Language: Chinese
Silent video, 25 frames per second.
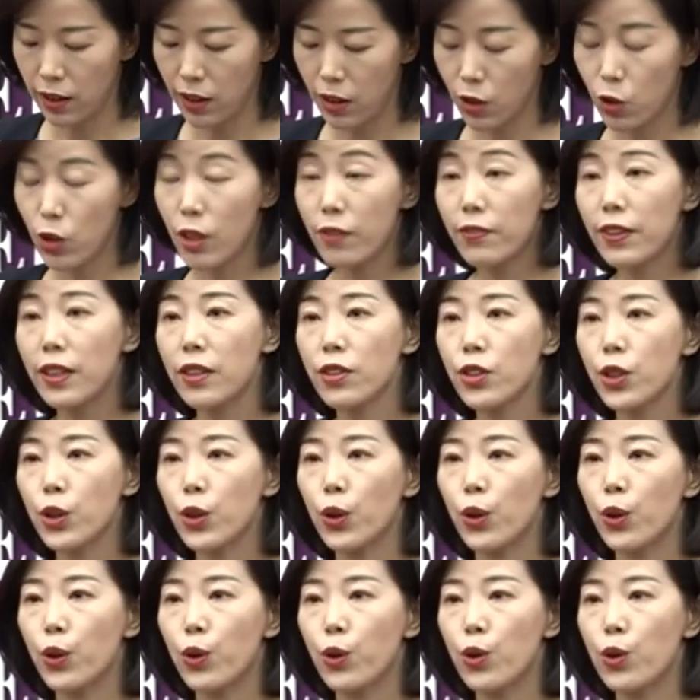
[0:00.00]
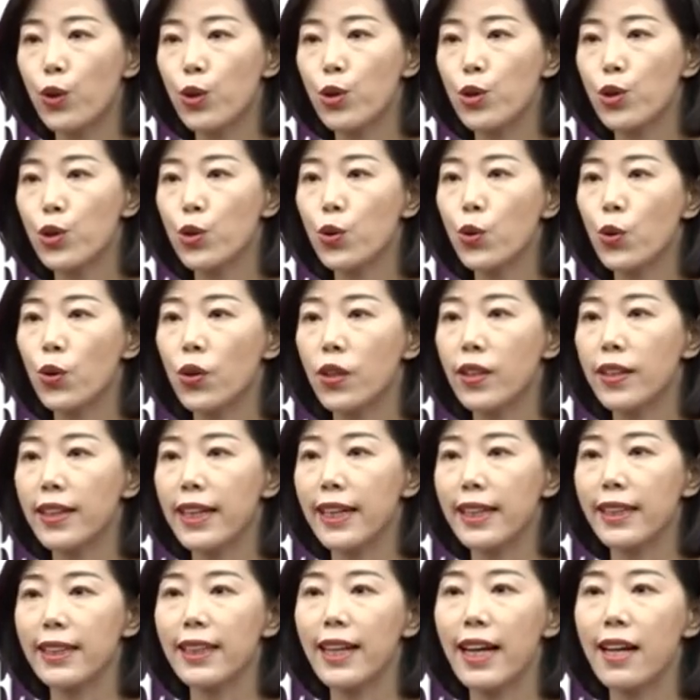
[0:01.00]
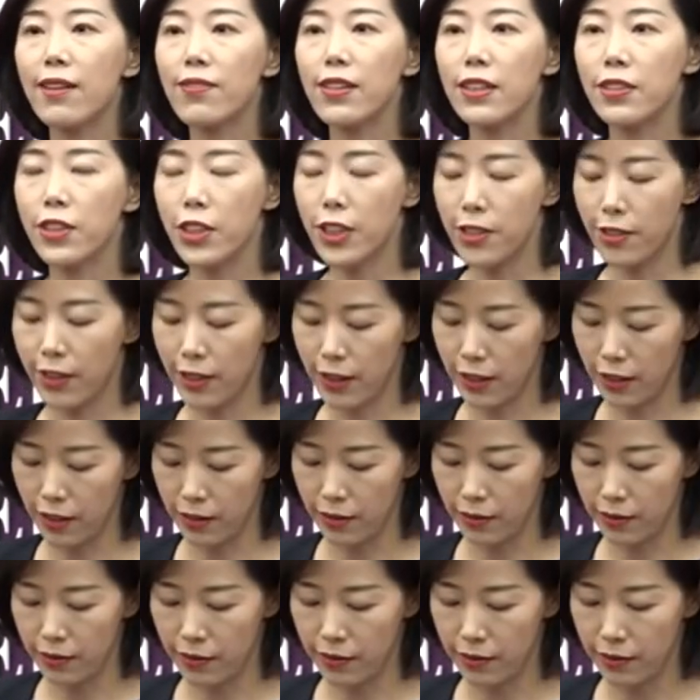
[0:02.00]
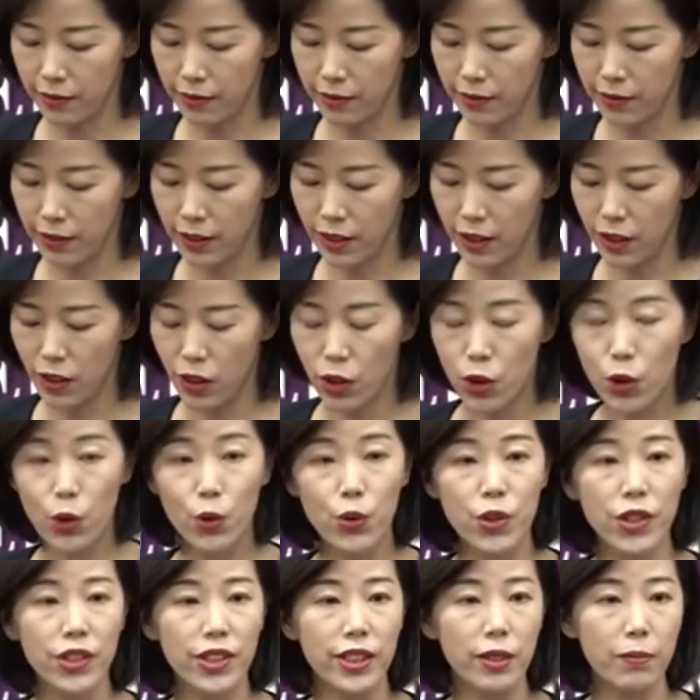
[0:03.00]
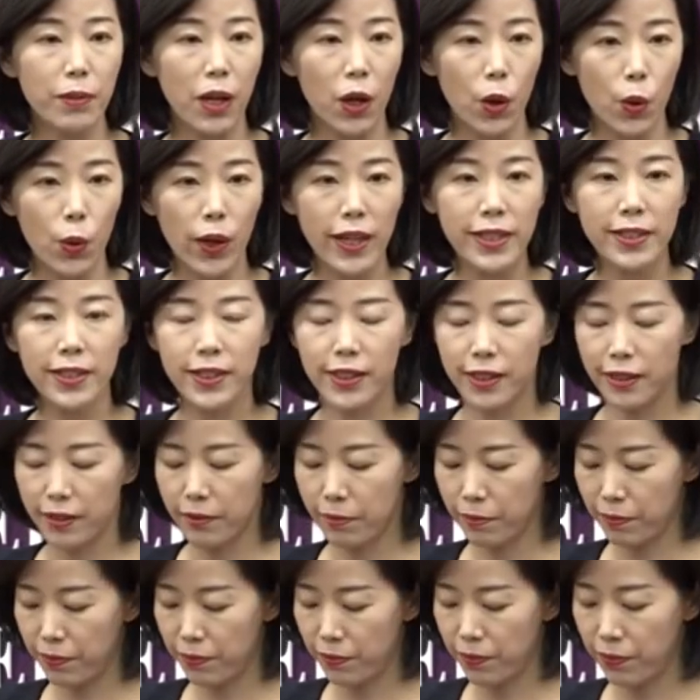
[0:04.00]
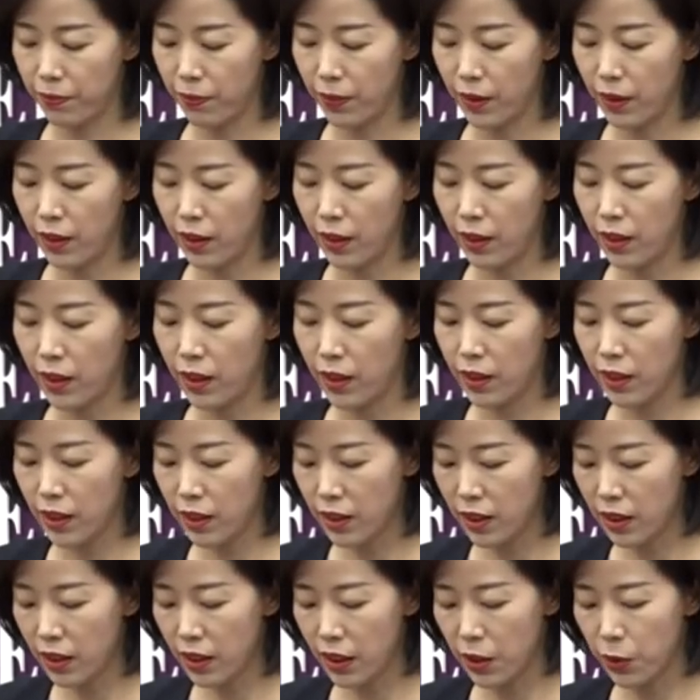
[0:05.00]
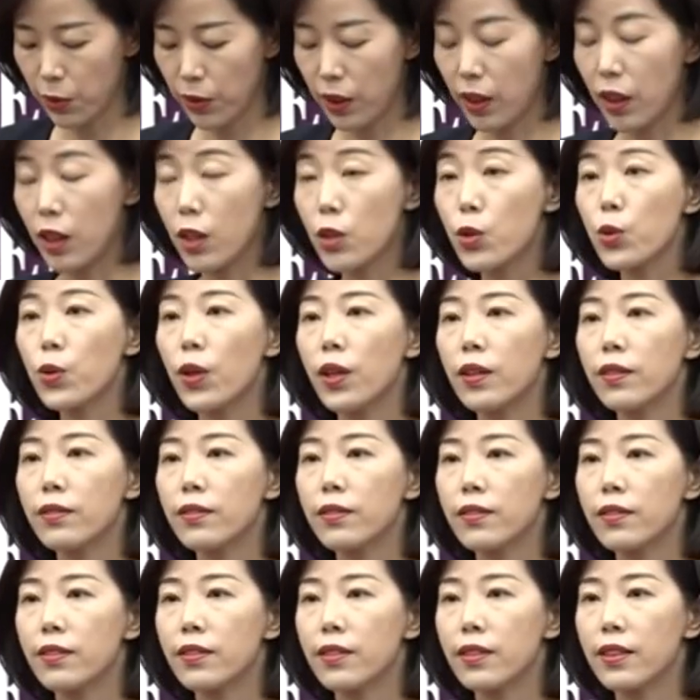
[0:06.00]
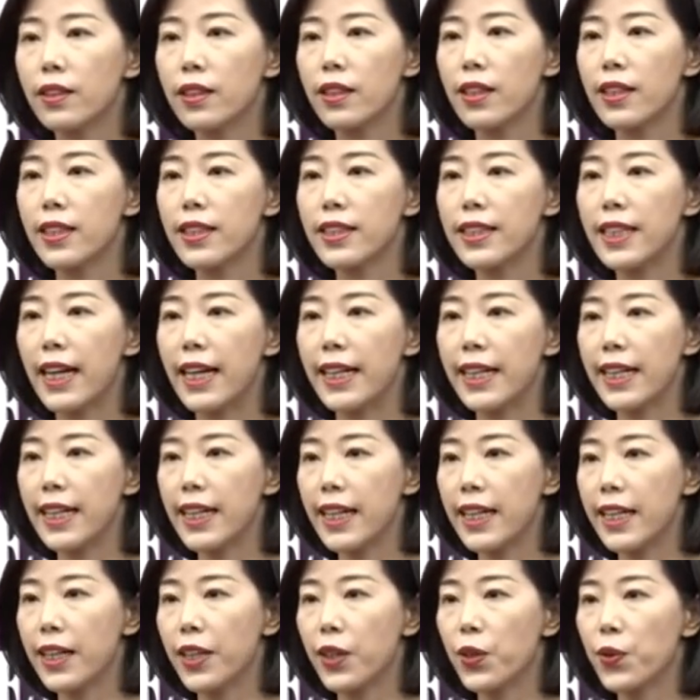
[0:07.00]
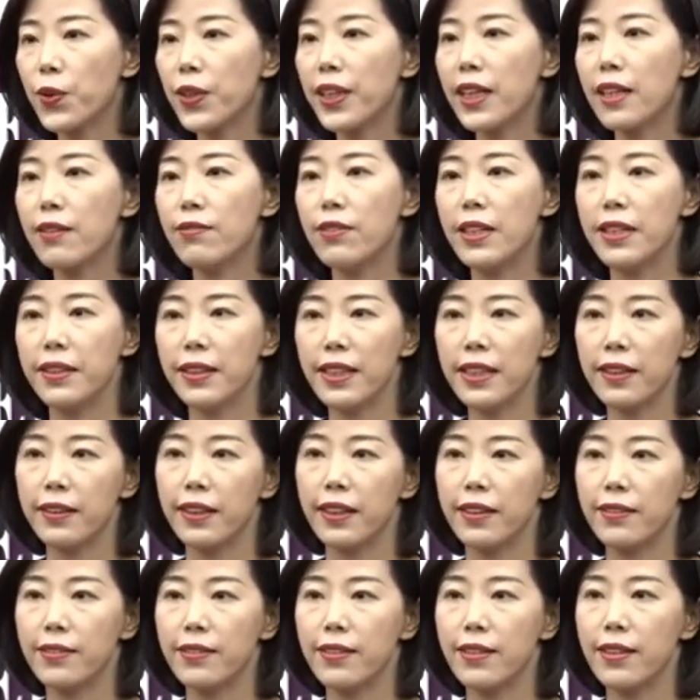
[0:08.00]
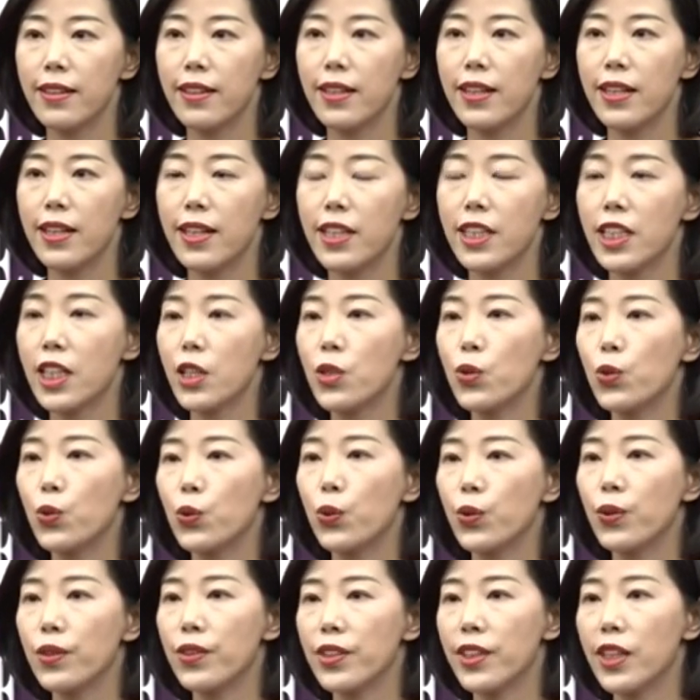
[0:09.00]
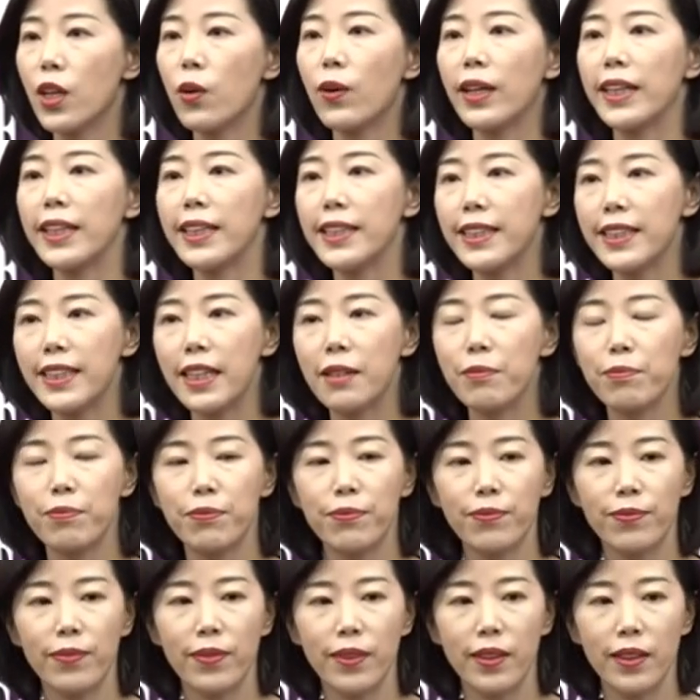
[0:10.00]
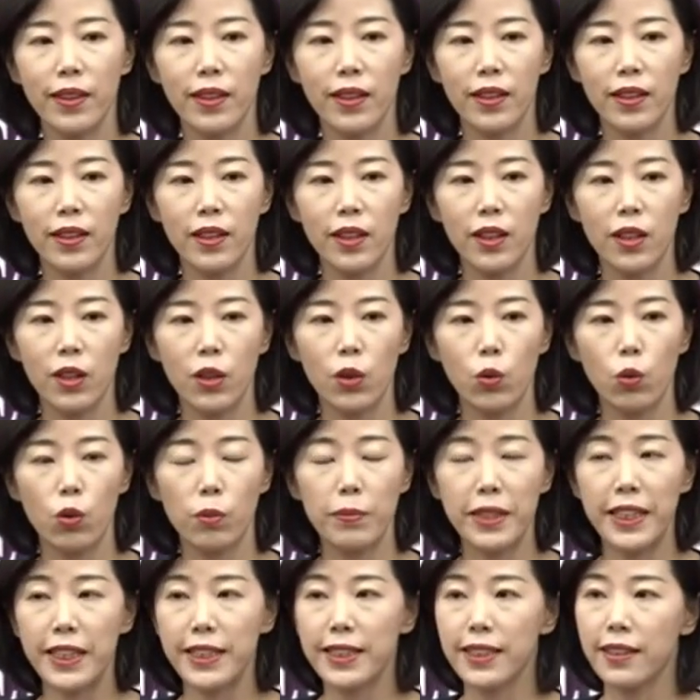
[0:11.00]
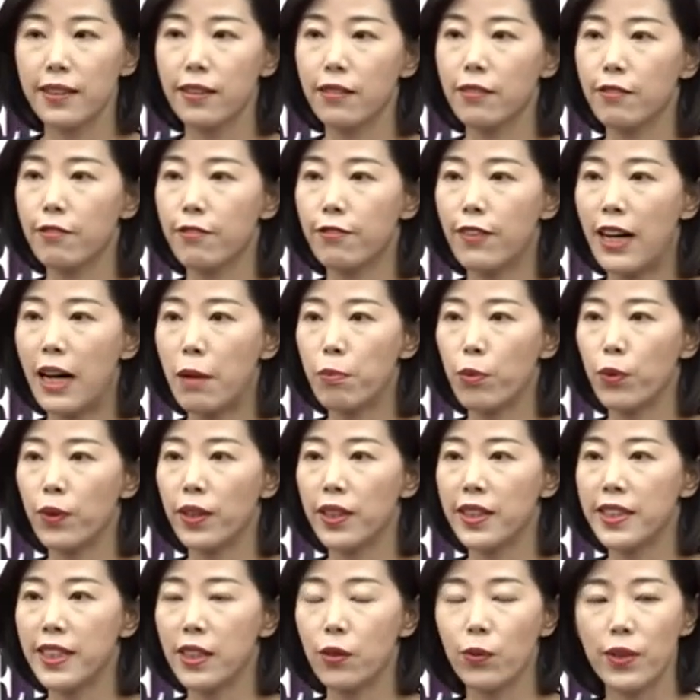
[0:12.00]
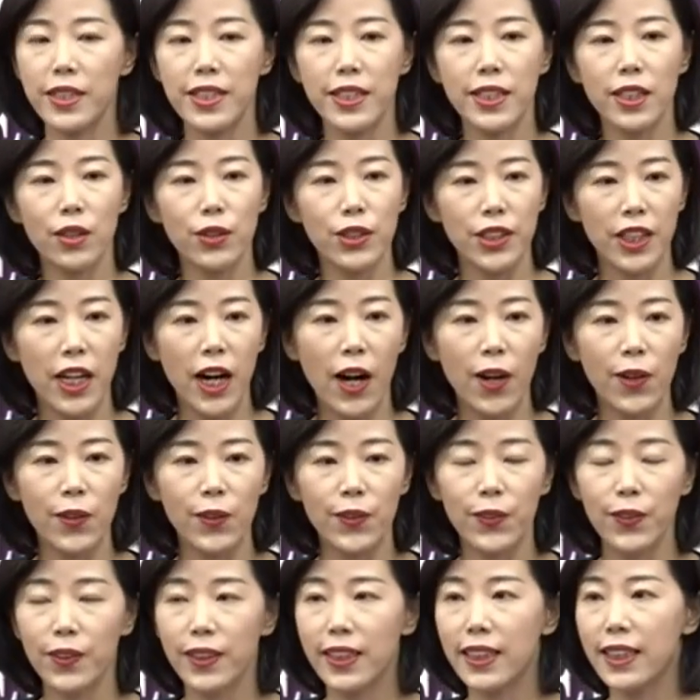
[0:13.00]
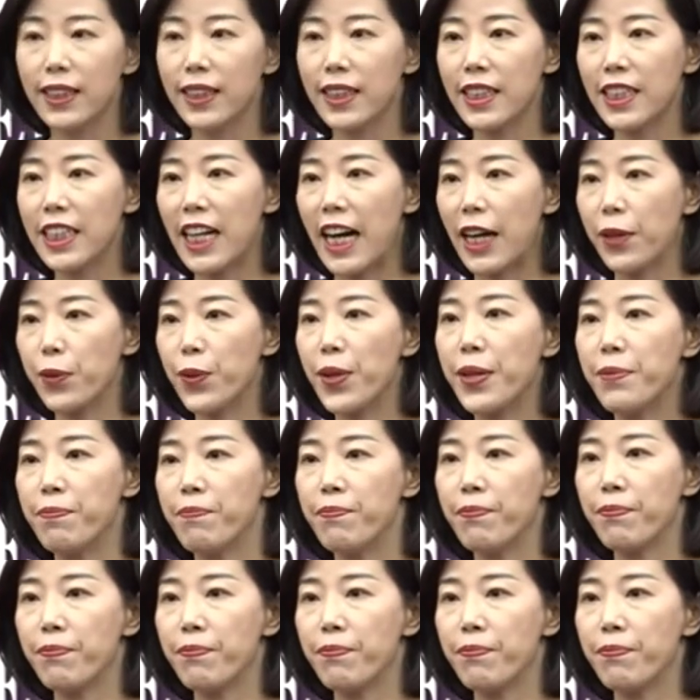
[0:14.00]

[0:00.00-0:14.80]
双方就中国改革开放政策、中日经贸关系、新兴领域合作、产业链供应链稳定等深入交换了意见。我们已经发布了相关消息稿，您可以查阅。